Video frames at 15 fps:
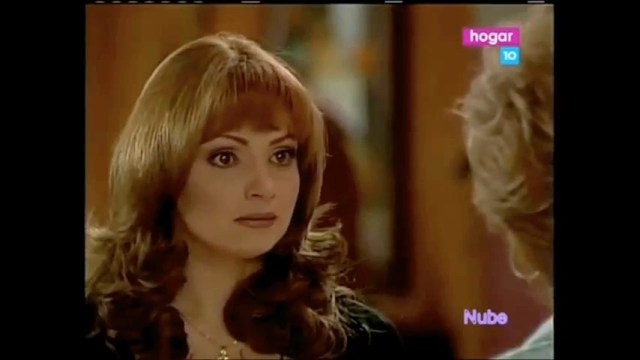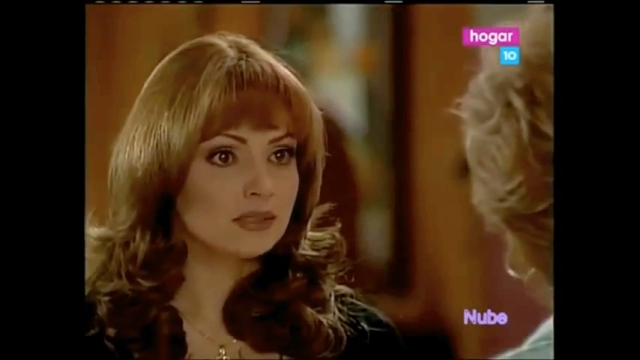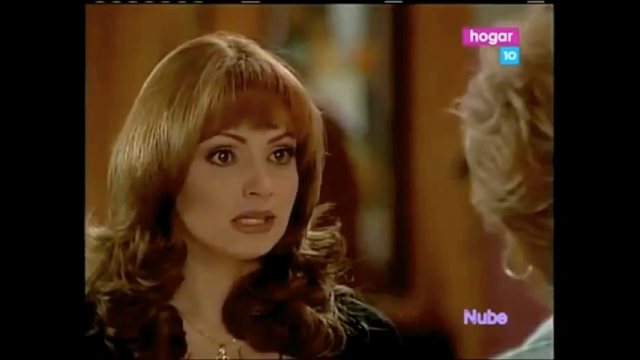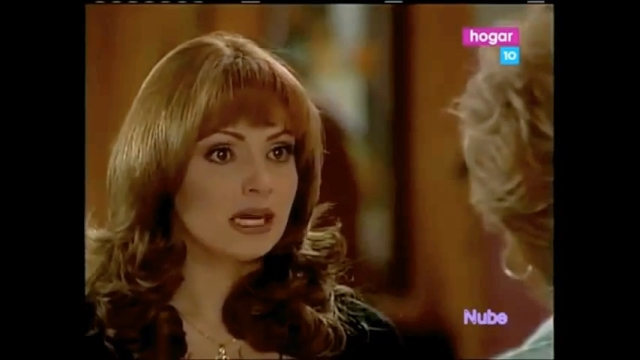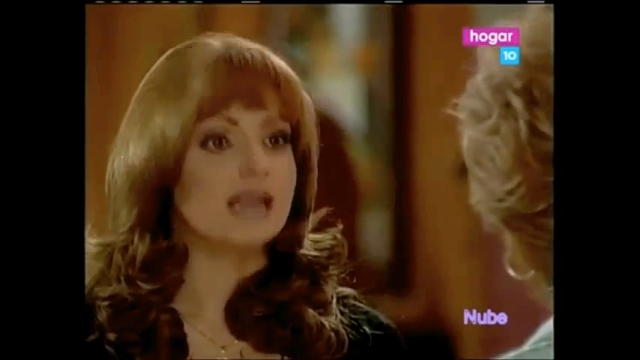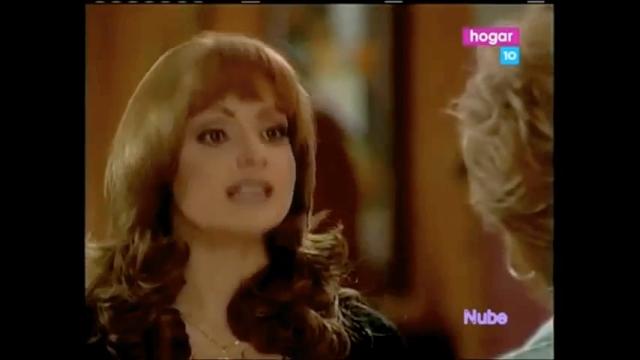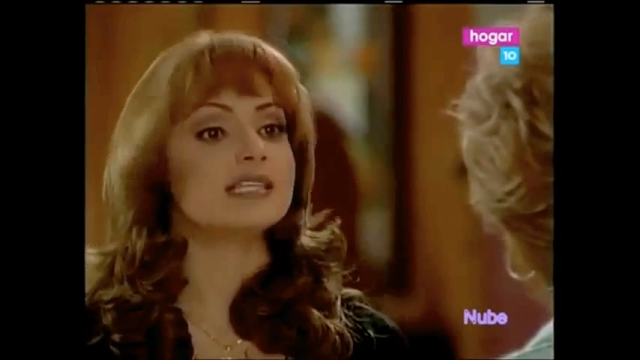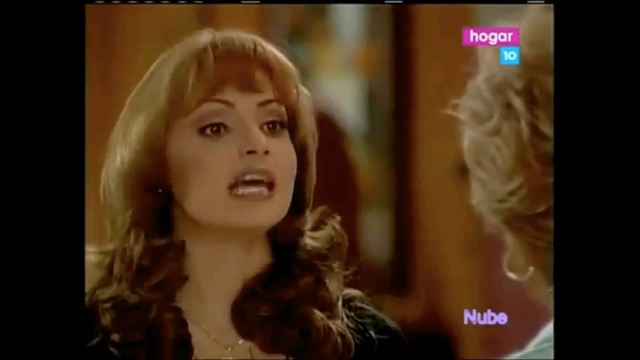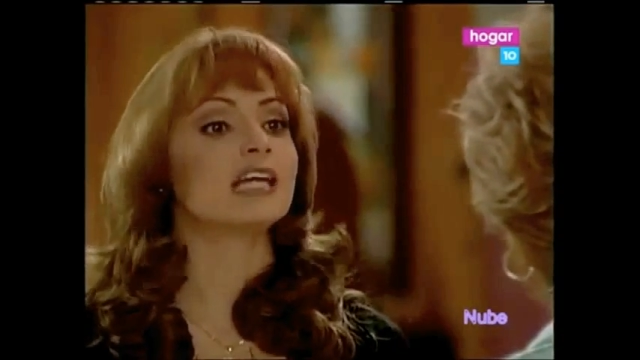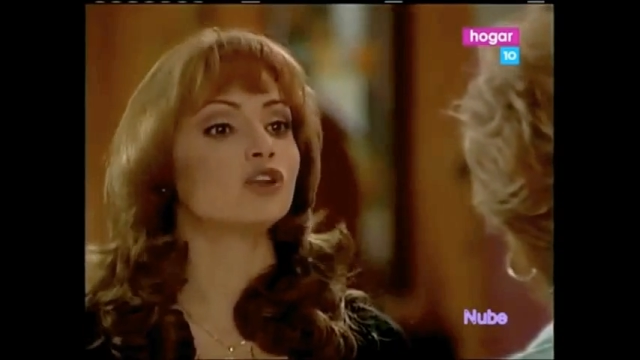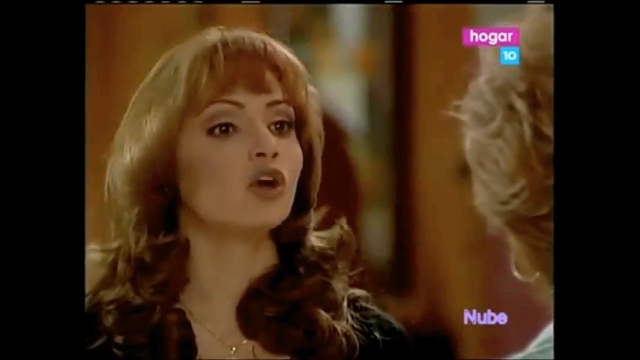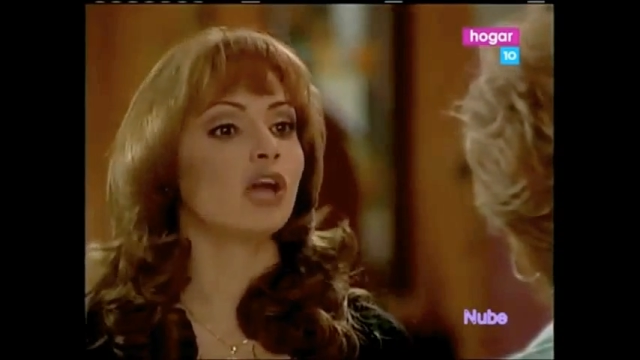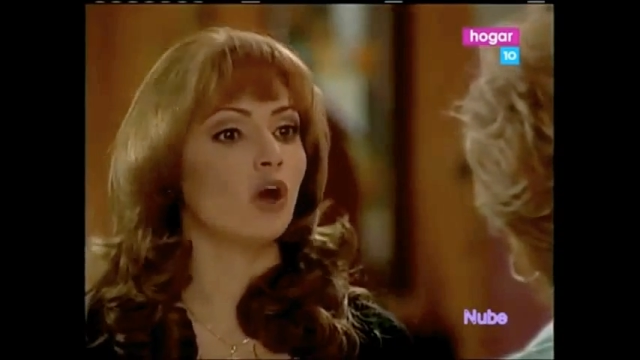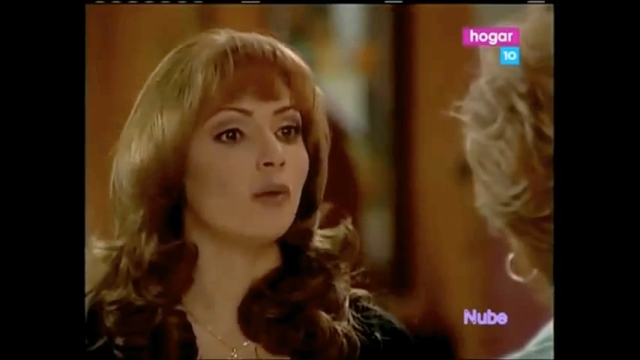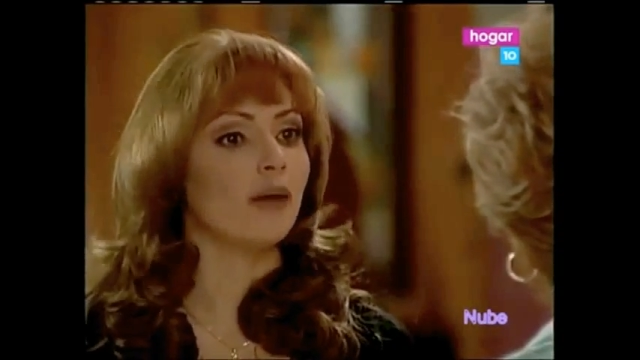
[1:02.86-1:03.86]
Es cierto
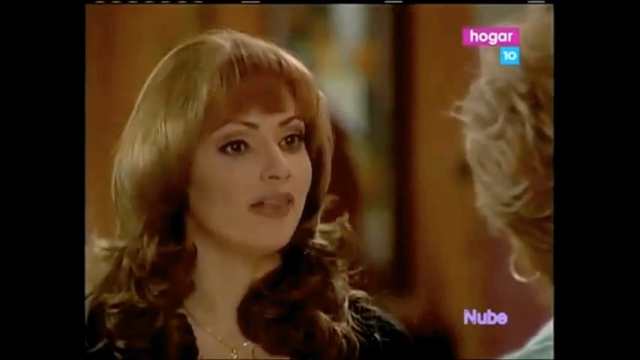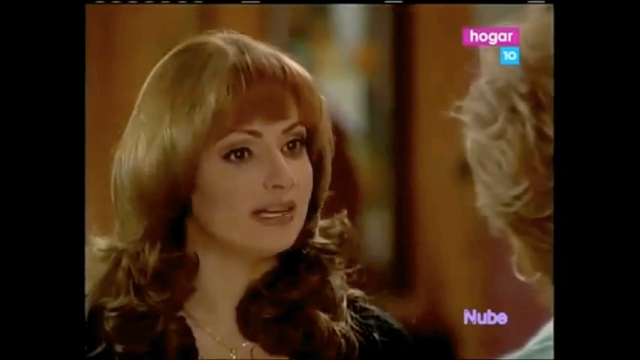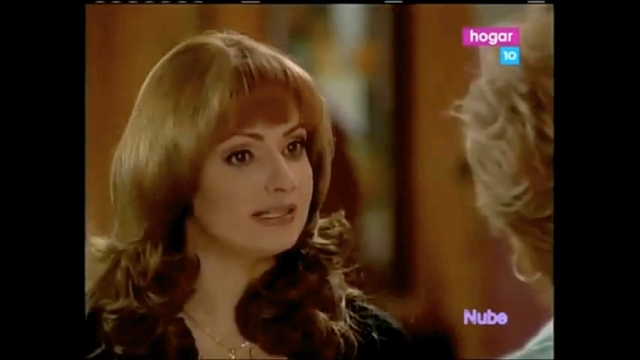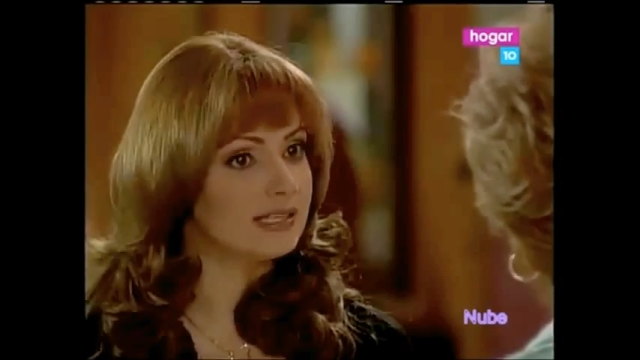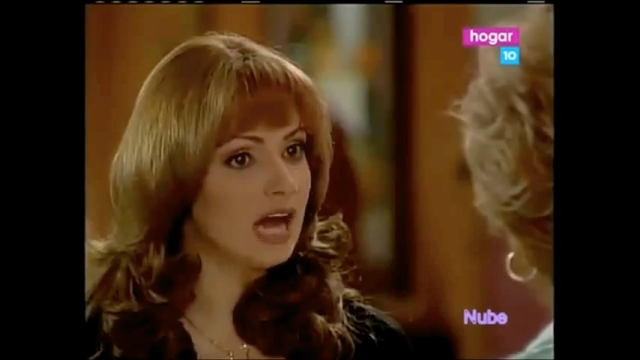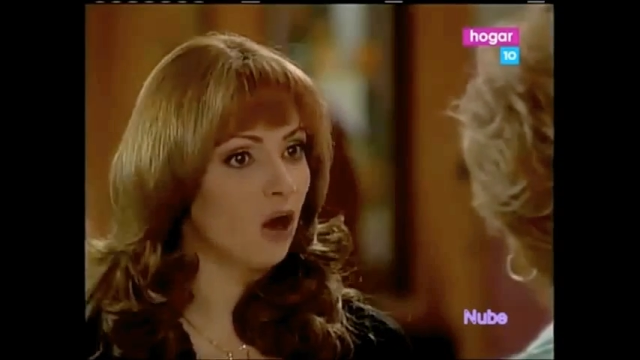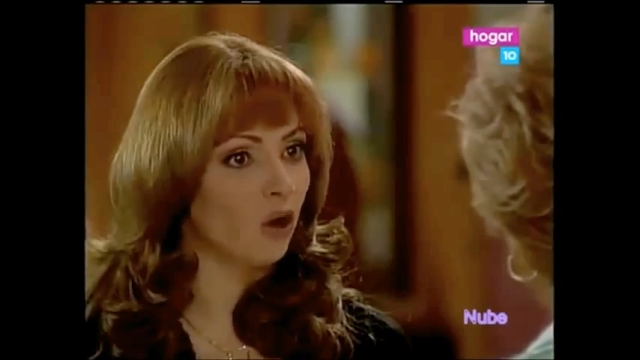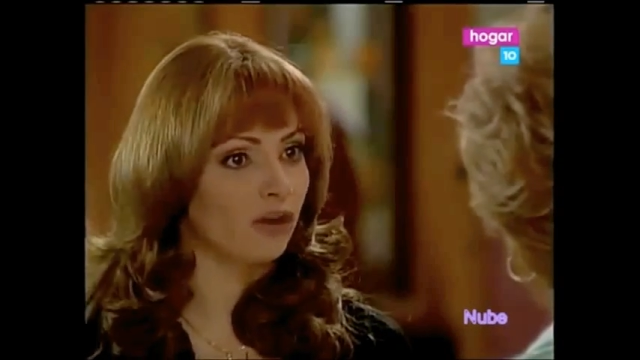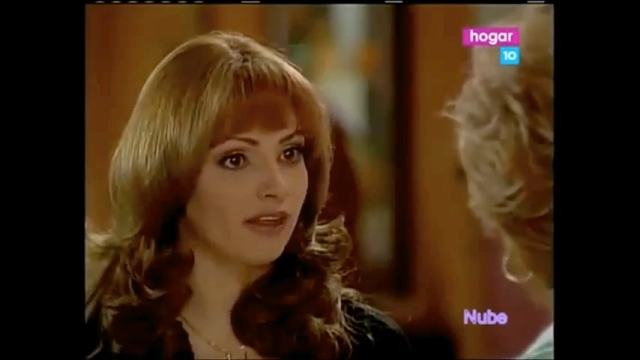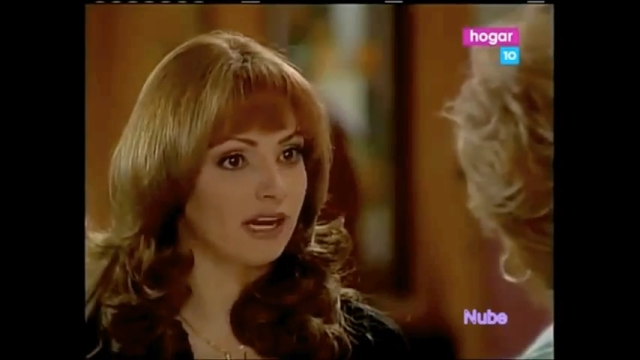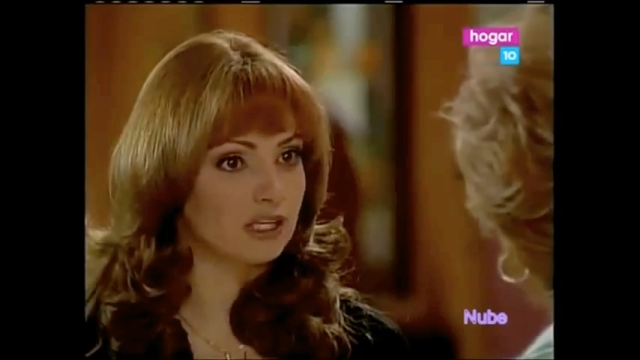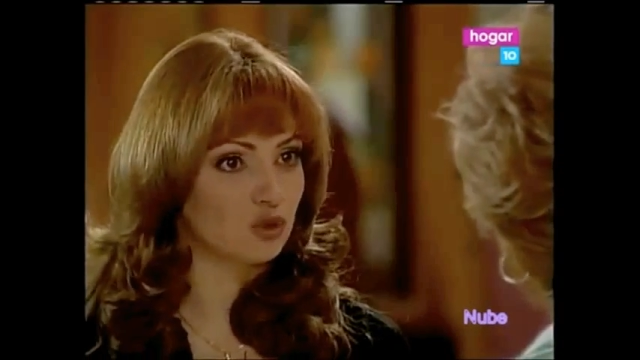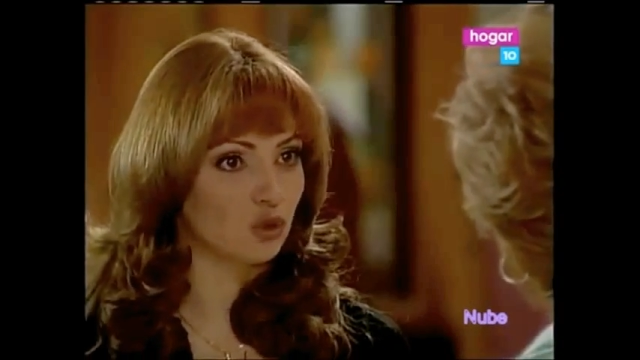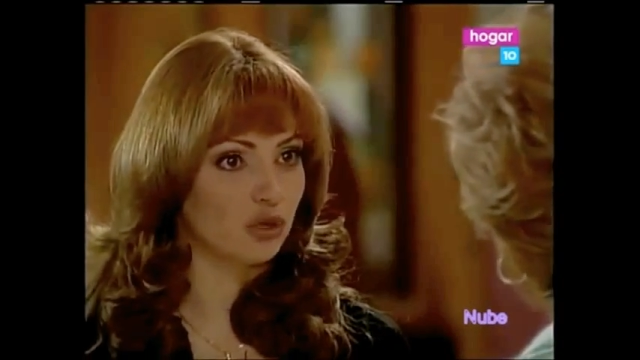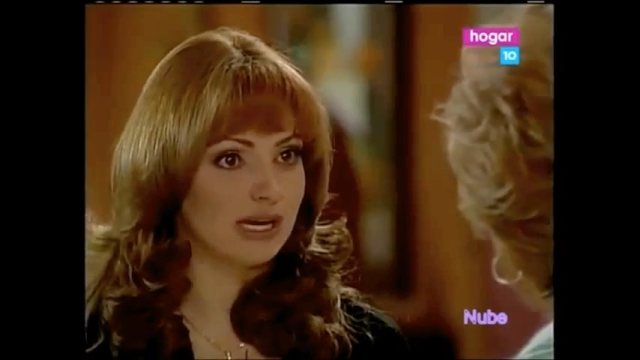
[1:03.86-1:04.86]
que obedecía órdenes
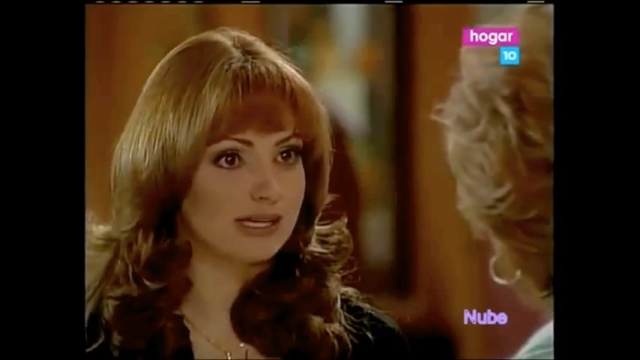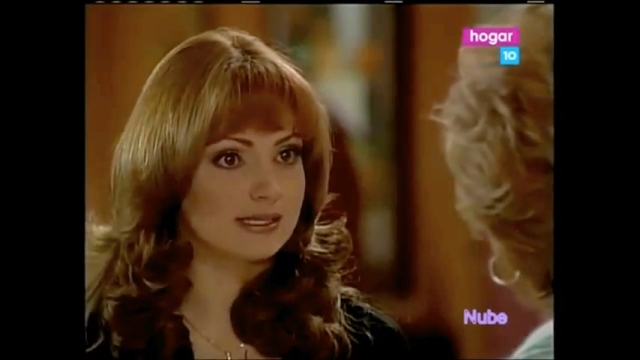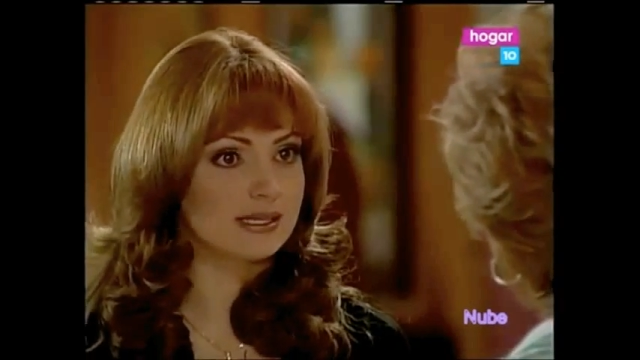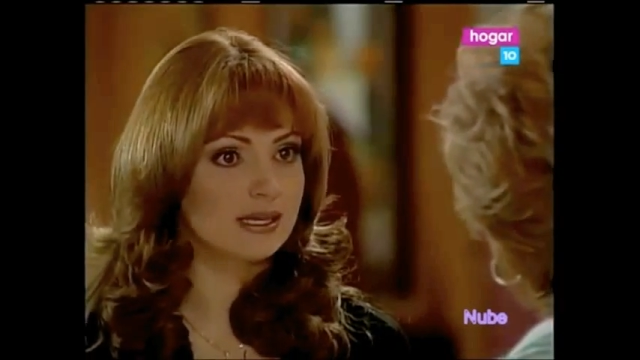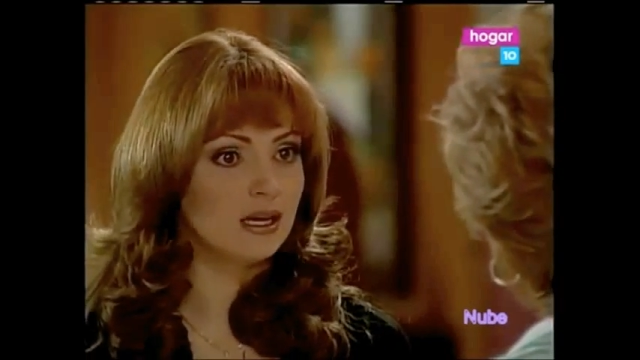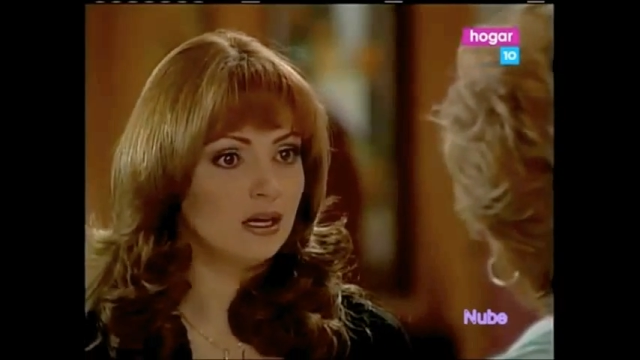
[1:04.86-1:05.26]
suyas.